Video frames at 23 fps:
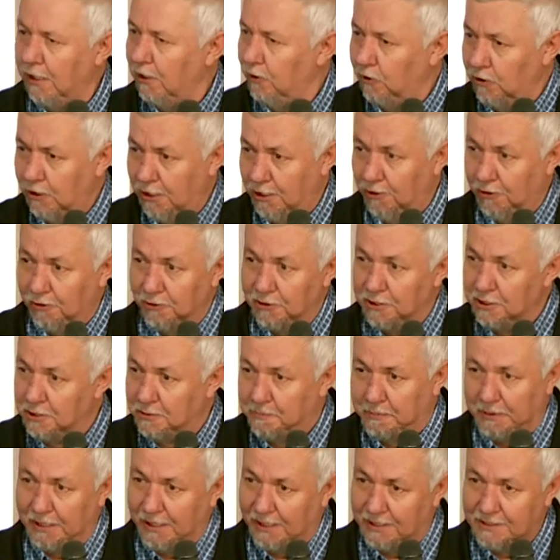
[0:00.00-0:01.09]
Nie o
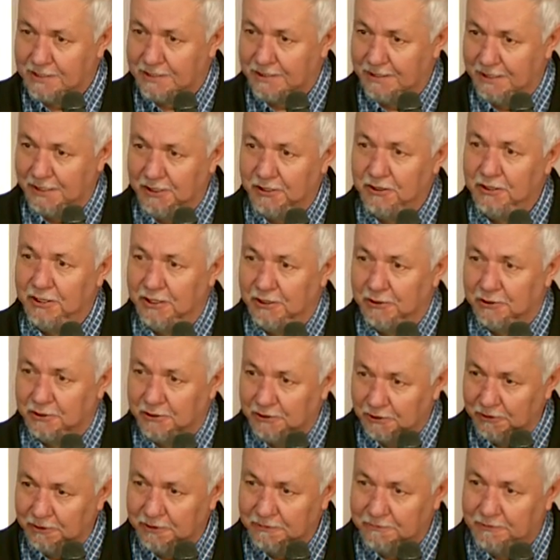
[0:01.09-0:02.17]
inspirację i nie o
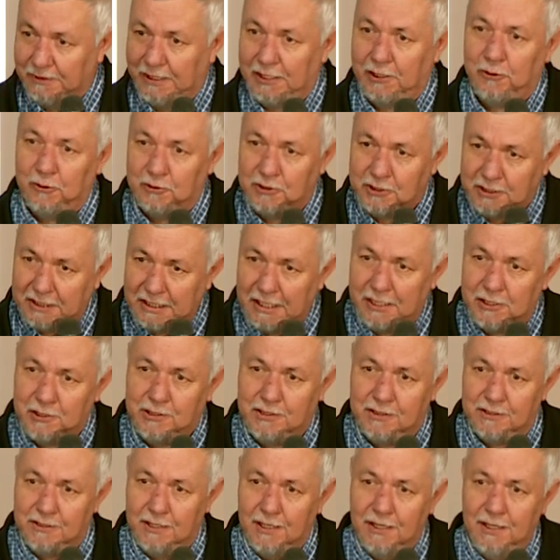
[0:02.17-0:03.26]
wartość
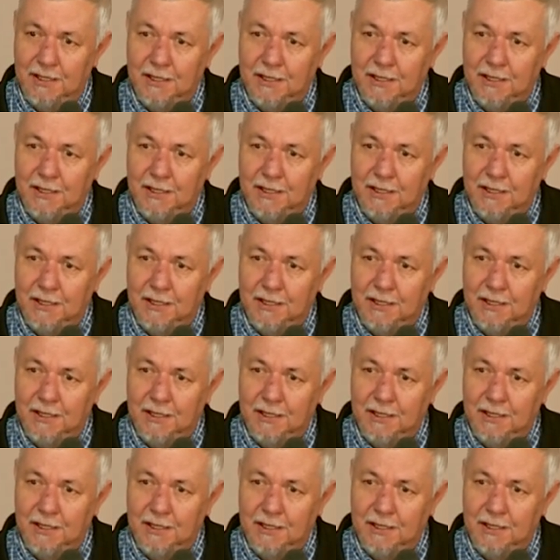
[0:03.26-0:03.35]
treści,